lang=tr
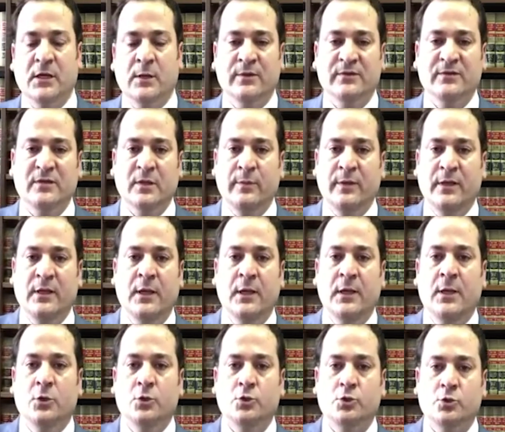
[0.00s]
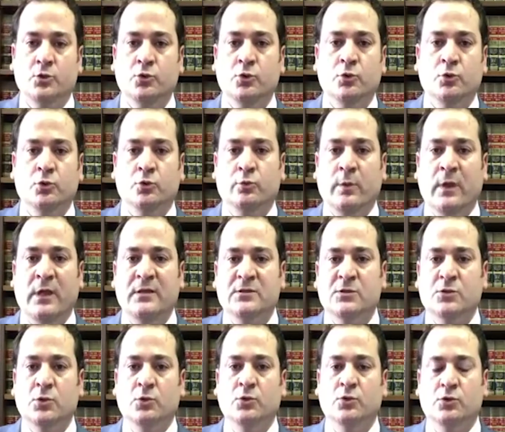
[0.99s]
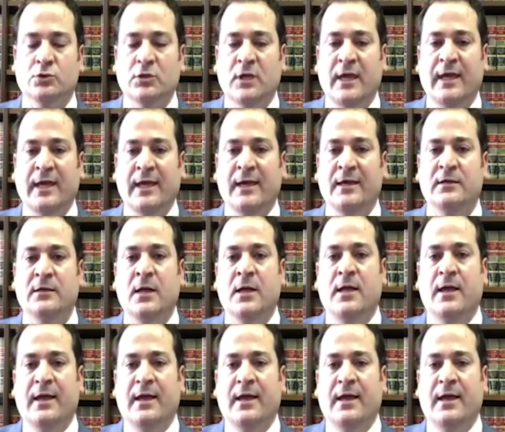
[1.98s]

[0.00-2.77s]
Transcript: Ama tabii şunu da unutmayın sonuçta eğer